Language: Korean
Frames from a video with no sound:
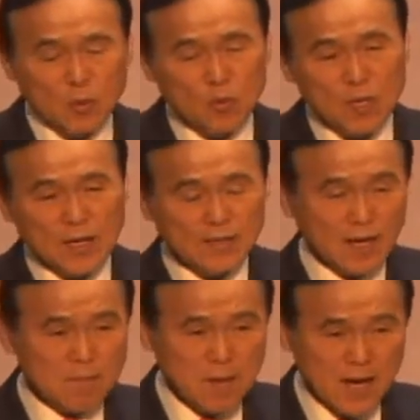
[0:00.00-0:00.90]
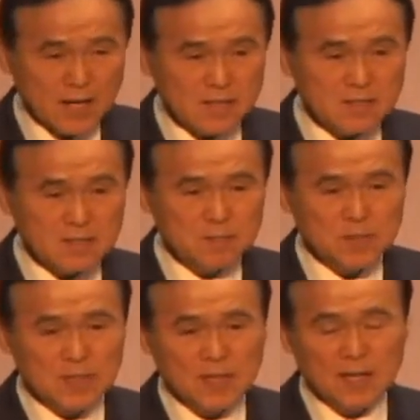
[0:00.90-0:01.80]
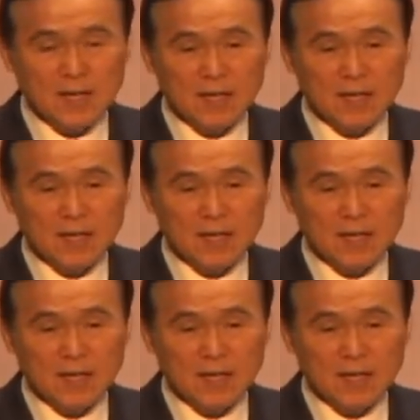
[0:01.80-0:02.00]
우양대가 많아졌습니다.